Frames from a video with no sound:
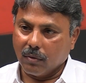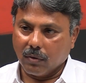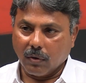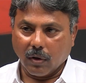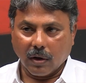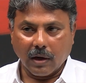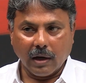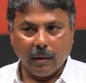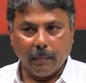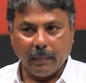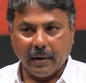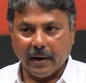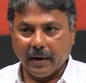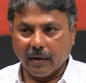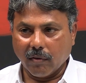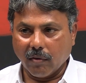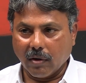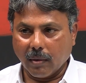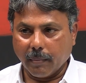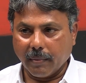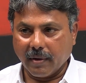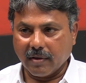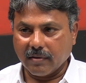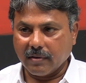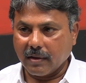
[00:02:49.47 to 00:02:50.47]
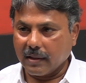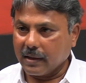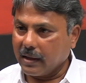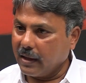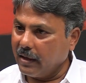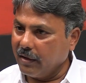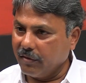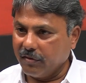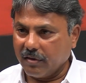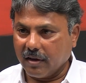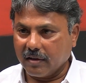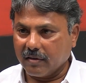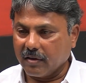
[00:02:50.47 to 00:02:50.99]
డొక్కా మాణికూర ప్రసాద్
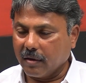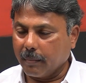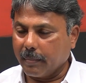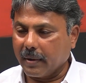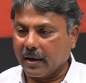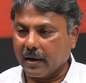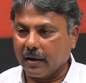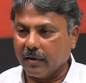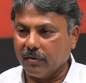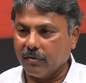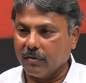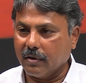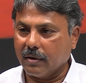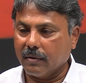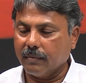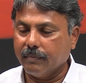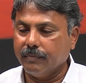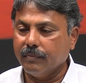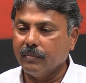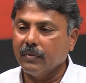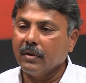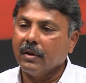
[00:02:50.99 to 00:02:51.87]
గారిని ఇన్ఛార్జ్గా ప్రకటించారు